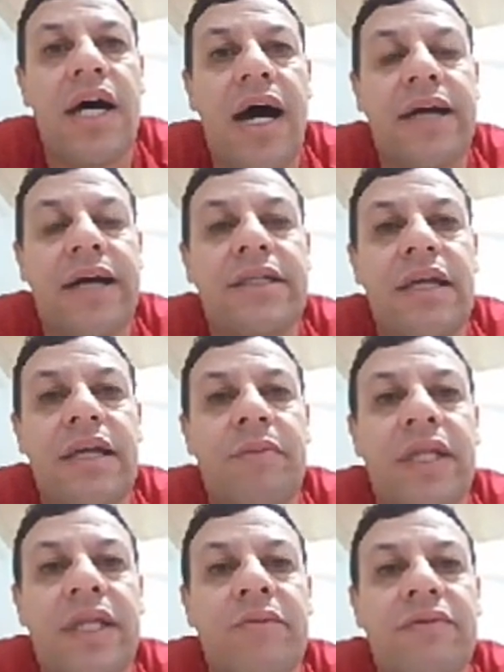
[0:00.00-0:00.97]
Aqui
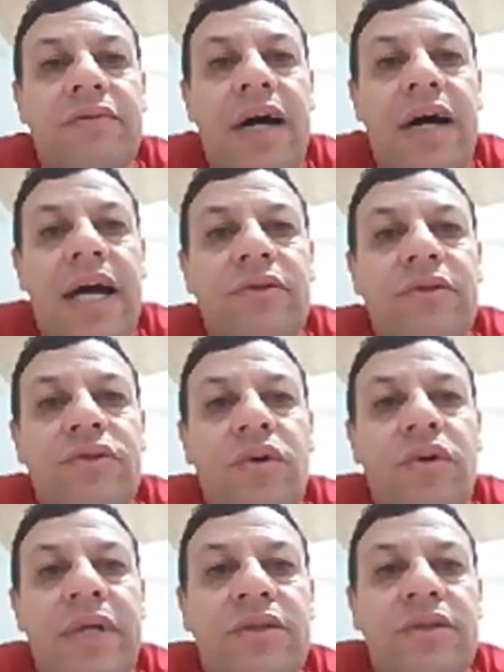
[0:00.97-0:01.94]
sempre temos falado
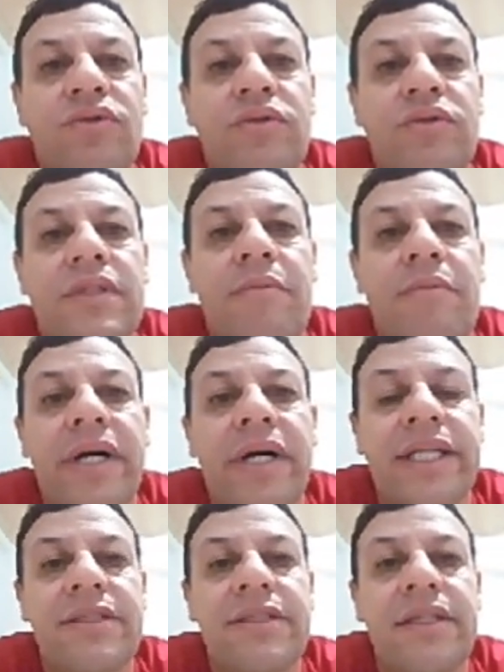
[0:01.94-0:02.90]
sobre assuntos da
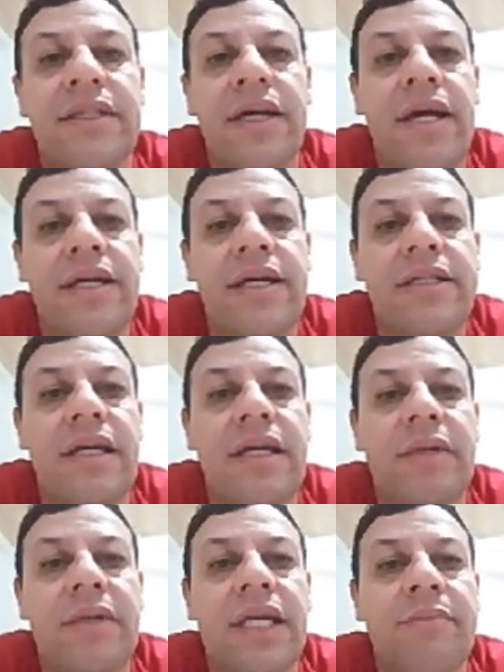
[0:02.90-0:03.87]
banda C e
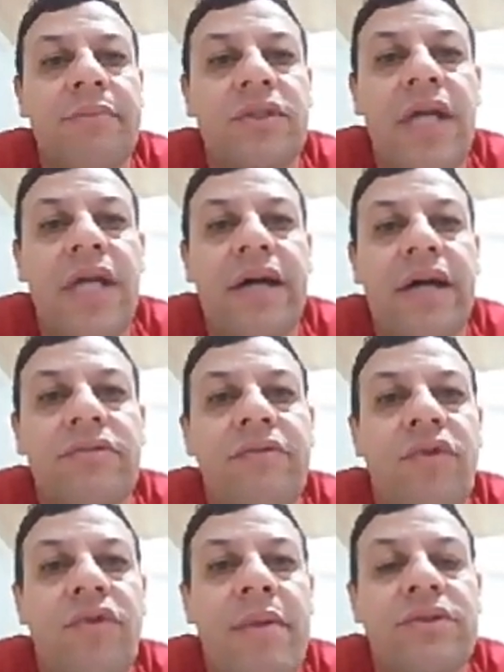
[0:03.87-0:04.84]
sempre temos dado
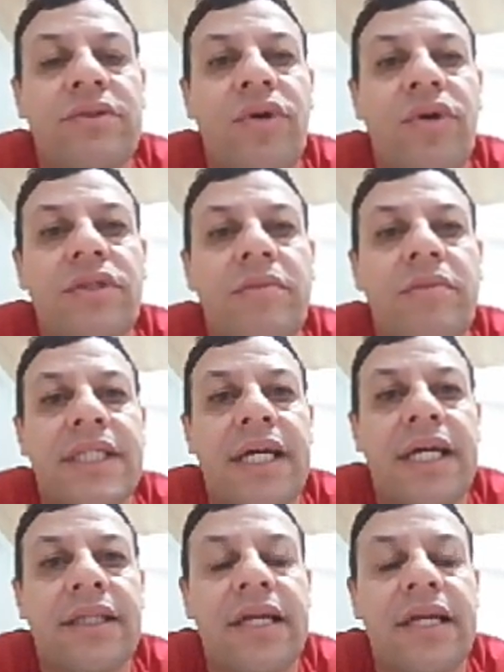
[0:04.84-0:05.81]
informações sobre
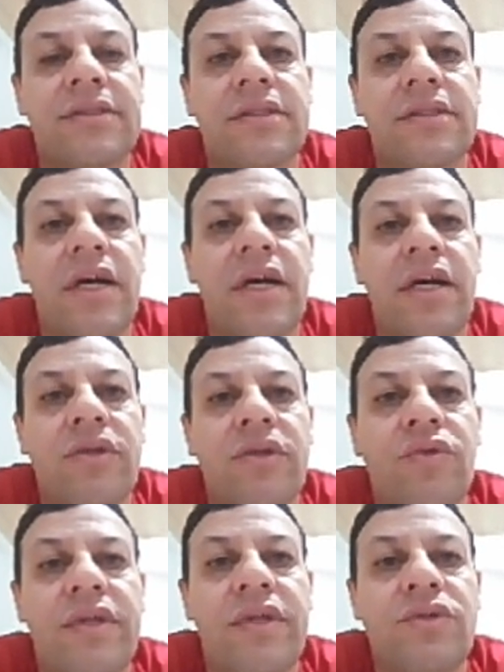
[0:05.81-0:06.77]
satélites.
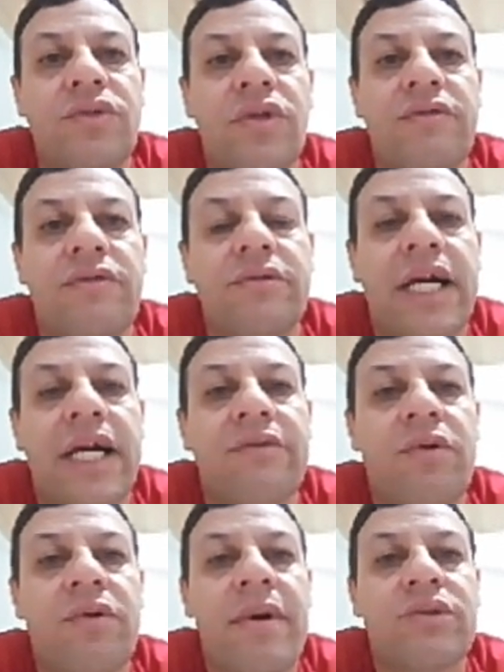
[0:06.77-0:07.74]
No vídeo de hoje vou dar
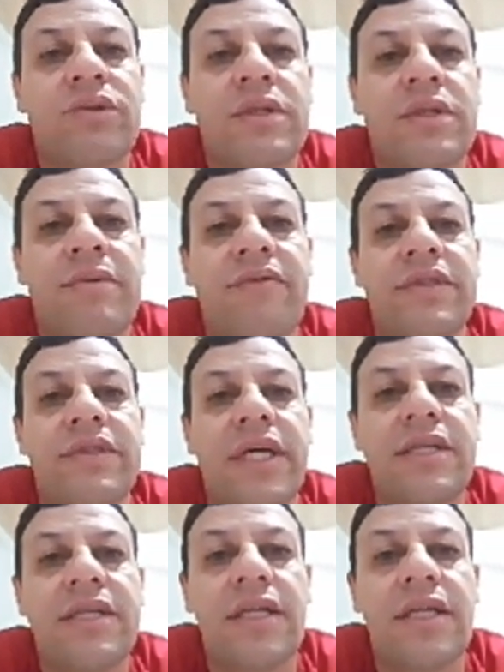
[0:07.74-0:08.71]
informações para
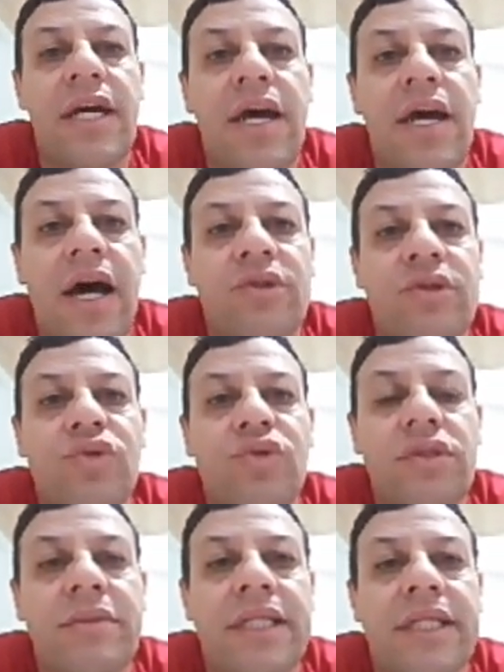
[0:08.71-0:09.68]
vocês, as
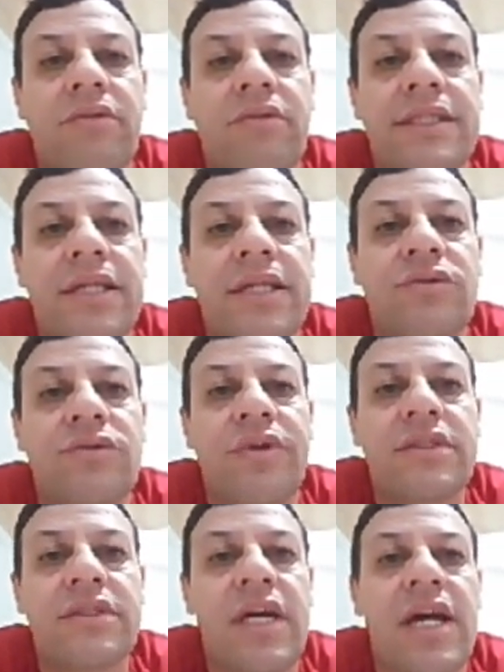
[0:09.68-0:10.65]
últimas
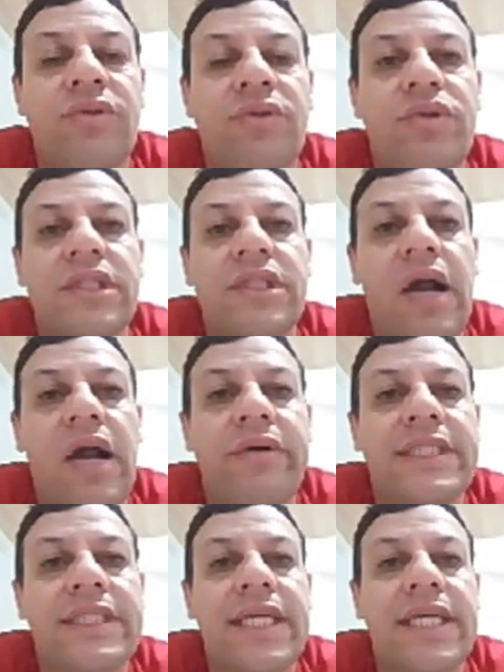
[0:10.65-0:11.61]
atualizações do Star One
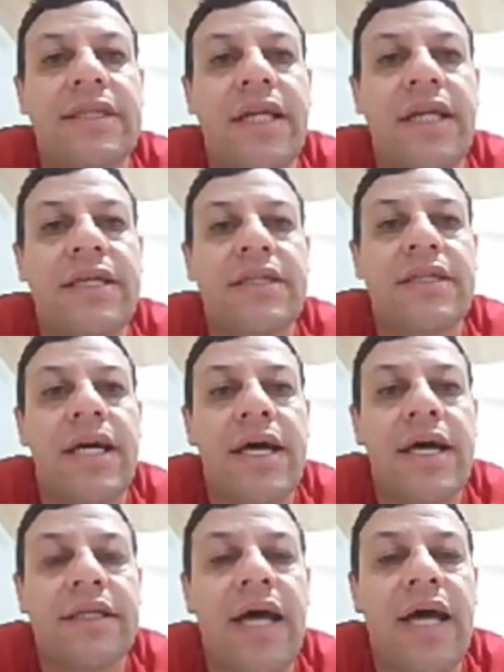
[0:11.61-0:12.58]
C3
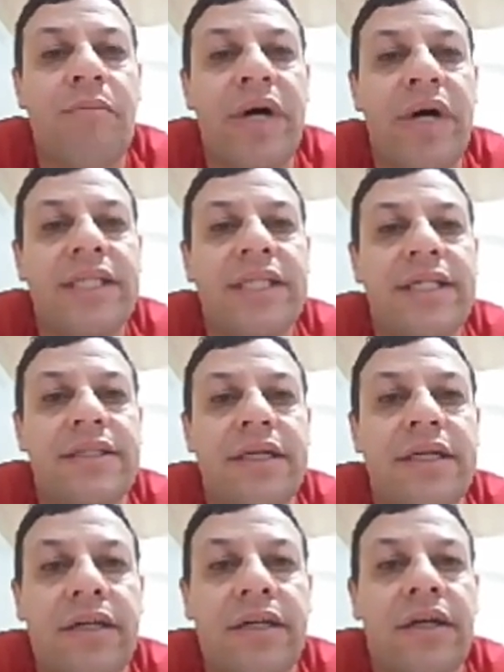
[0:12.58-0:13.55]
da banda
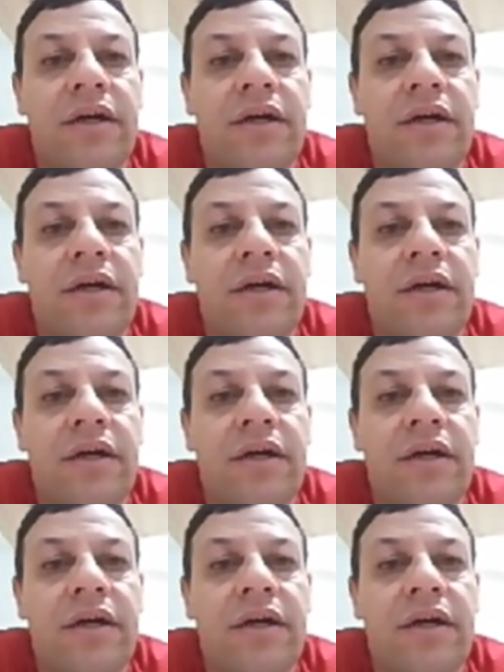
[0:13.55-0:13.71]
C,